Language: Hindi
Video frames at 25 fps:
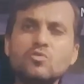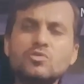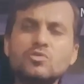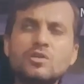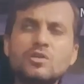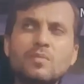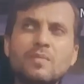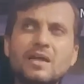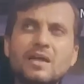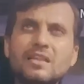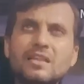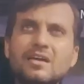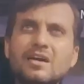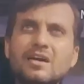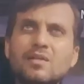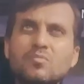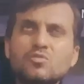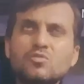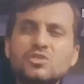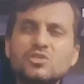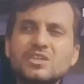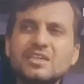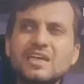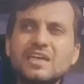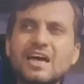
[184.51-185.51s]
उसके बाद अगर
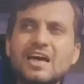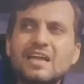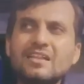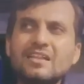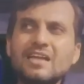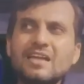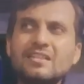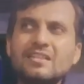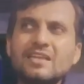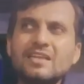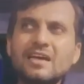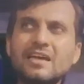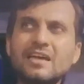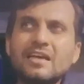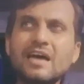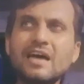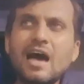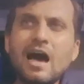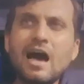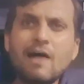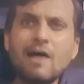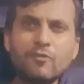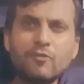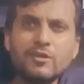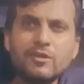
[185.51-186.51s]
मुझे याद आता है कि
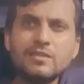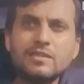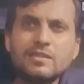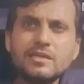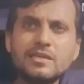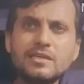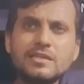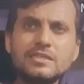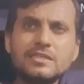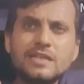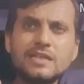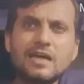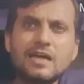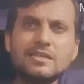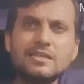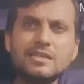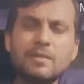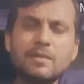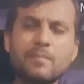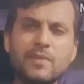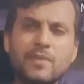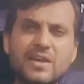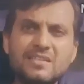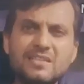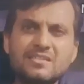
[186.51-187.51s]
आफरीदी की जहाँ
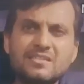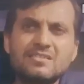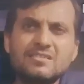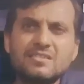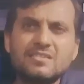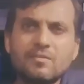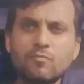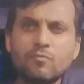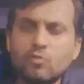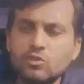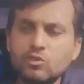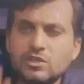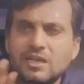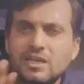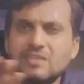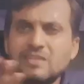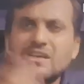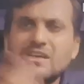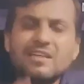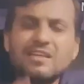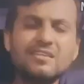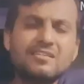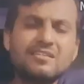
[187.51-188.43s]
जहाँ प्रेजेंस है वो जहाँ